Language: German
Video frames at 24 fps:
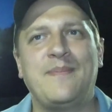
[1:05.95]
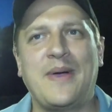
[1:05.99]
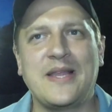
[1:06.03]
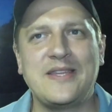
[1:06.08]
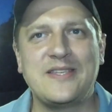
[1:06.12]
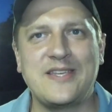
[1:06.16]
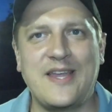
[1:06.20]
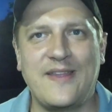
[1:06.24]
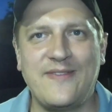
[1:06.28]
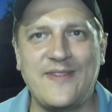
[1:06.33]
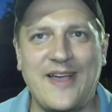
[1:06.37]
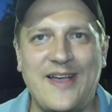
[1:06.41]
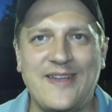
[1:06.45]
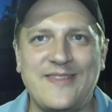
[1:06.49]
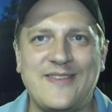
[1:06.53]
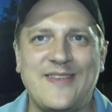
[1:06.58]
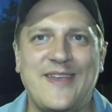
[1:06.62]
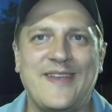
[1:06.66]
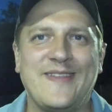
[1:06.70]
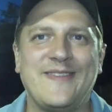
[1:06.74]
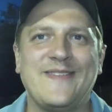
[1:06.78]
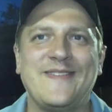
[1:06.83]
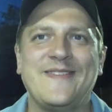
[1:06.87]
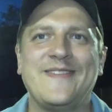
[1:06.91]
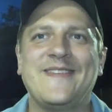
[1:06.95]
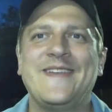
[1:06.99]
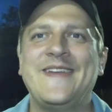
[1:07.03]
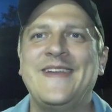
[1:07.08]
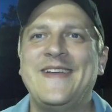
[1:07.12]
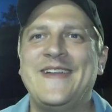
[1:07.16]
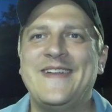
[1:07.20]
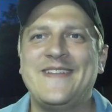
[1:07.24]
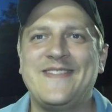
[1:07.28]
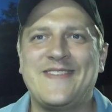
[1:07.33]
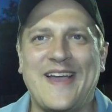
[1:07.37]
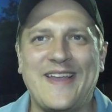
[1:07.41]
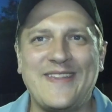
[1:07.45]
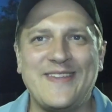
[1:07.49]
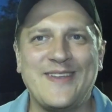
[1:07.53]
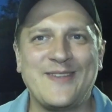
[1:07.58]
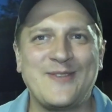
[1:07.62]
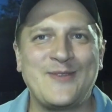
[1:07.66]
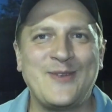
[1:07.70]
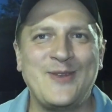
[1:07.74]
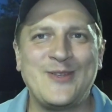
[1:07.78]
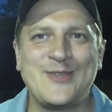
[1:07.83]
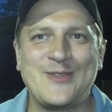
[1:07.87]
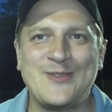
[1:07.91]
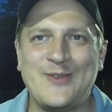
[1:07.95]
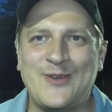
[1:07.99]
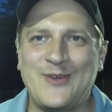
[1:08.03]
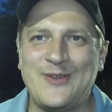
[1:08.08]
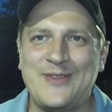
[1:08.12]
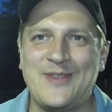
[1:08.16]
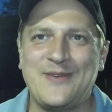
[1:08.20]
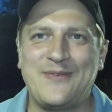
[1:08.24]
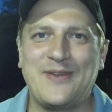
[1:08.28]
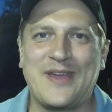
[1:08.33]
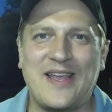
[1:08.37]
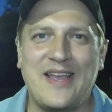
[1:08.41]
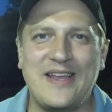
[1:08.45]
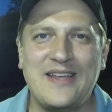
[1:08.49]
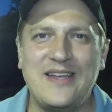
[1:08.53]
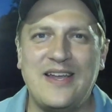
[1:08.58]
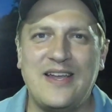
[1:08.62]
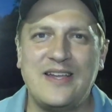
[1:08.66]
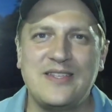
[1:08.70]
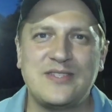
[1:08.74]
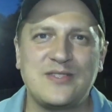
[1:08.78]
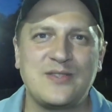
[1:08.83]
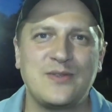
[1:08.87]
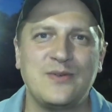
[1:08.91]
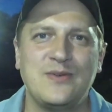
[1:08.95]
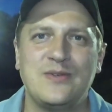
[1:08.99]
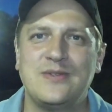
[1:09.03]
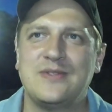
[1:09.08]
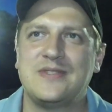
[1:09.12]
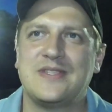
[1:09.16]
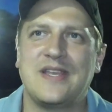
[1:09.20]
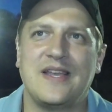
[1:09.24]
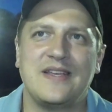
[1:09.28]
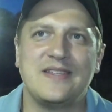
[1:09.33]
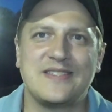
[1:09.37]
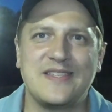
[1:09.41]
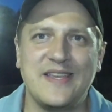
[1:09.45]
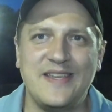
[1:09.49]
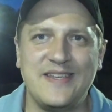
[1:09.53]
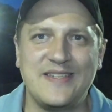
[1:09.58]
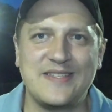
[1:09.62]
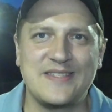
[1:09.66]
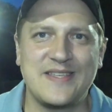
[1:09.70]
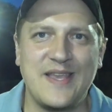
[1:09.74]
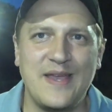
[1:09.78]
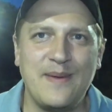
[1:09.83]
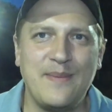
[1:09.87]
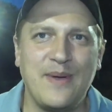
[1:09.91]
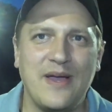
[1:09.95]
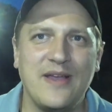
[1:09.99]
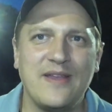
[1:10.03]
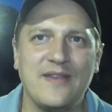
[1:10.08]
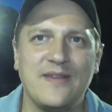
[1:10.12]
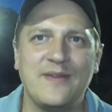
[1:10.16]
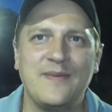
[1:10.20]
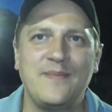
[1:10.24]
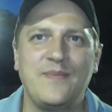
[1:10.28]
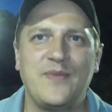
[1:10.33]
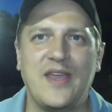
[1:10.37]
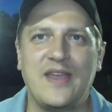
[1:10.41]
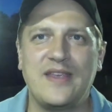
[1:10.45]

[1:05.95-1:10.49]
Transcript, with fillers: Manch anderer hat dann da natürlich noch eine Vergangenheit zu, sei es ich selber,